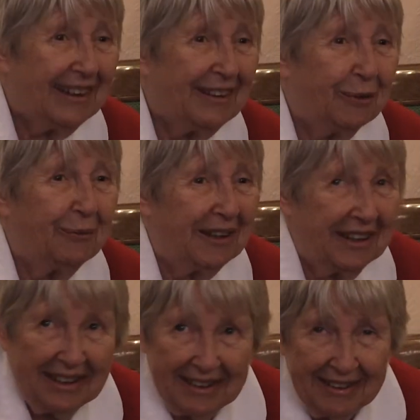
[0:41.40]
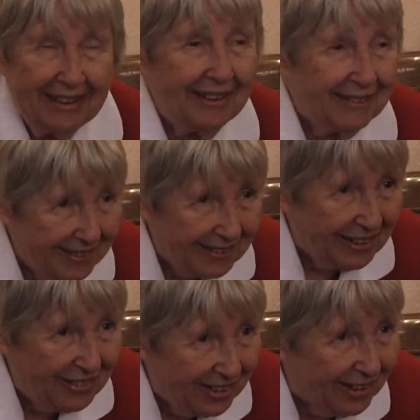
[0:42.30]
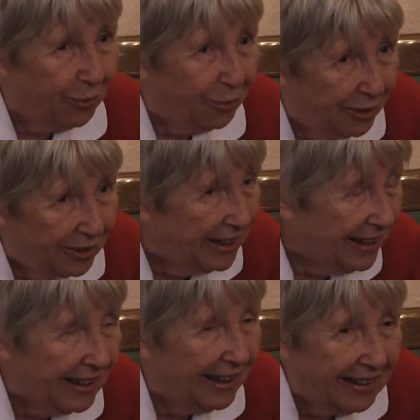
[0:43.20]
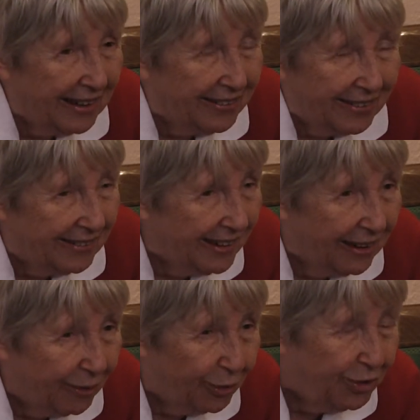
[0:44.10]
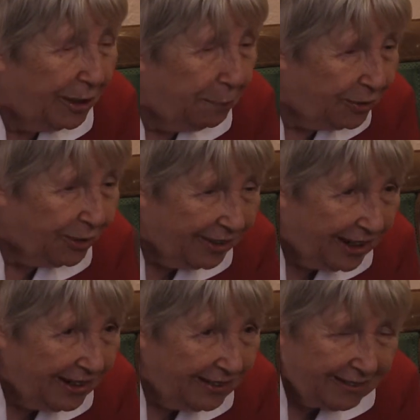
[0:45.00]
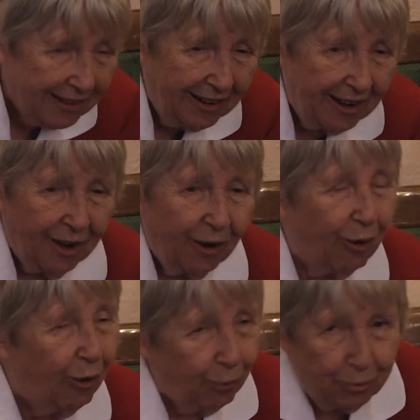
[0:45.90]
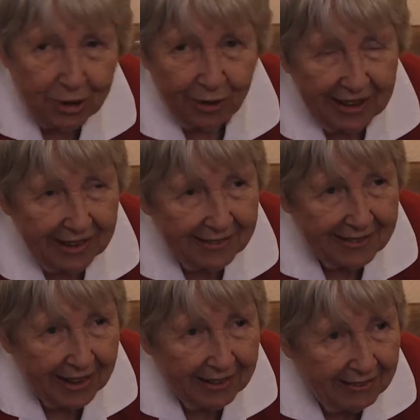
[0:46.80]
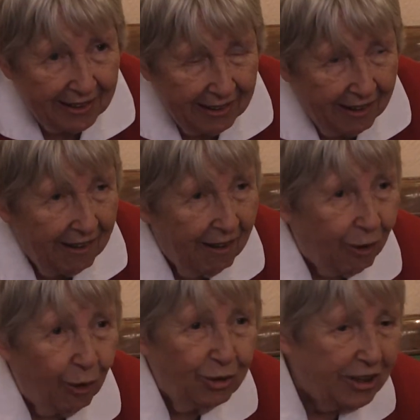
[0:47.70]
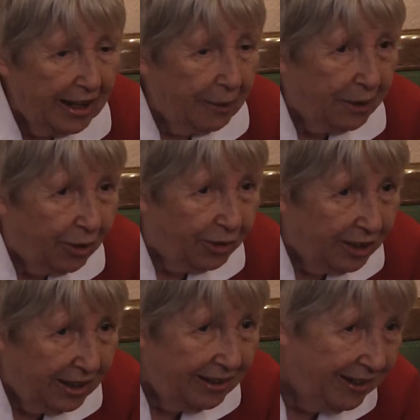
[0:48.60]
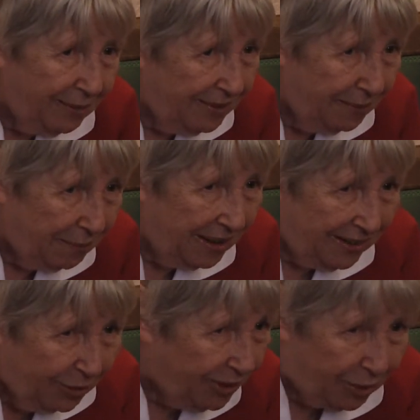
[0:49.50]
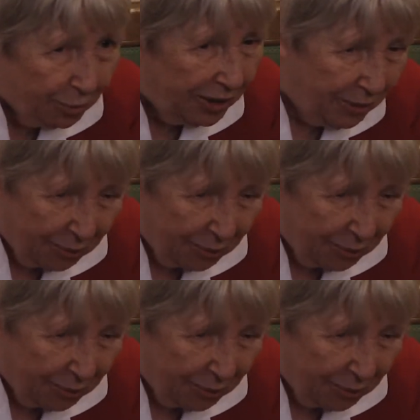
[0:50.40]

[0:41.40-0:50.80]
dove si dice che, tutti, che in Argentina o si è psicoanalisti o psicoanalizzati o sei amico di, di, di, di, tutti e